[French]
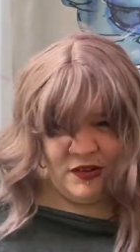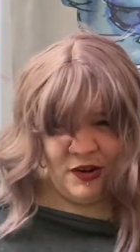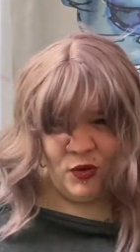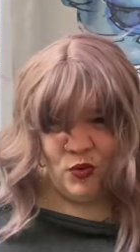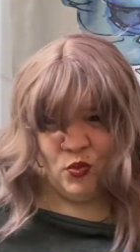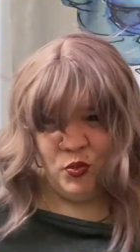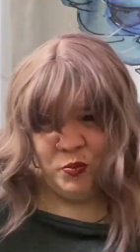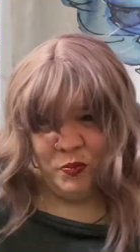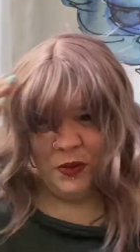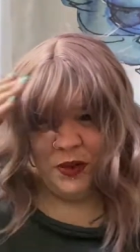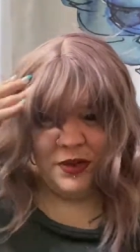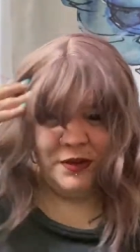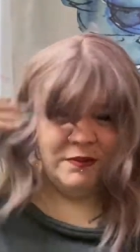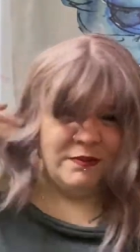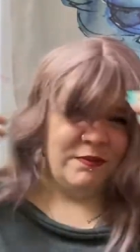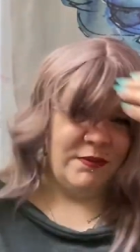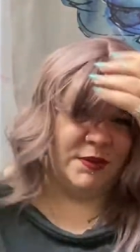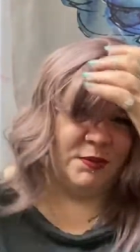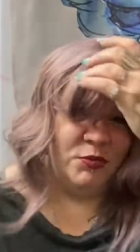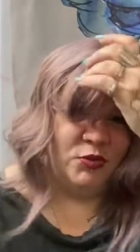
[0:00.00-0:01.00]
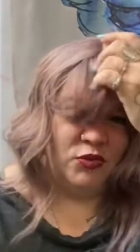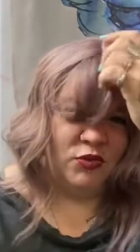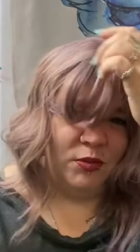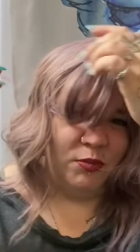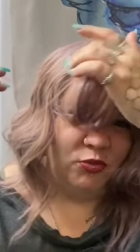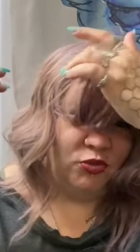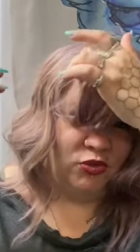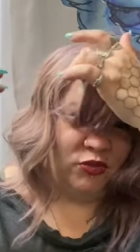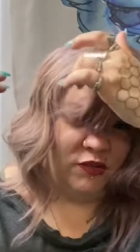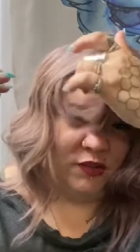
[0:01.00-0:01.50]
coupée. Il me
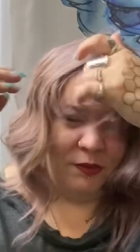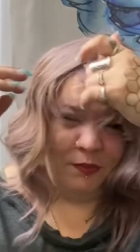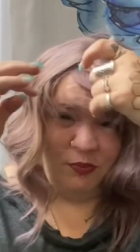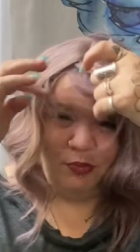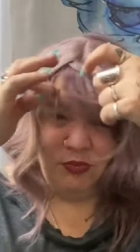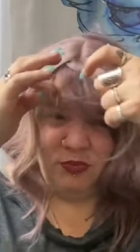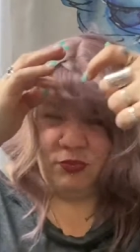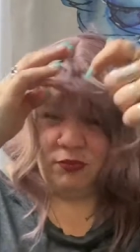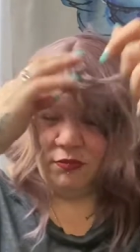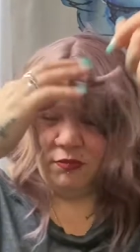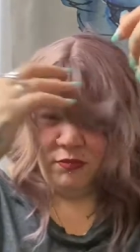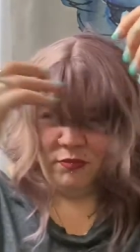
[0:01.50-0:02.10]
semble, je ne sais plus.